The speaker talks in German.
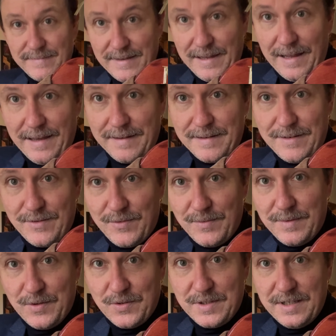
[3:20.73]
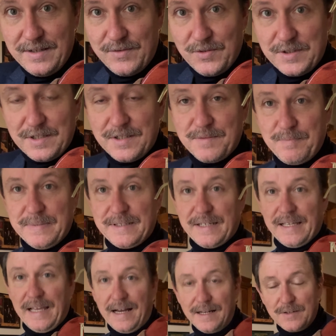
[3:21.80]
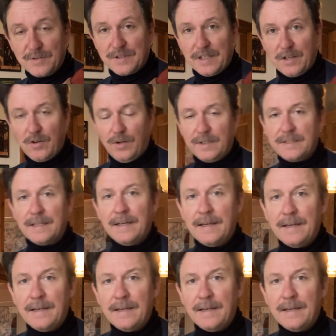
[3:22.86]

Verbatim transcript: ne, durch, die, durch das Material, durch den Chord,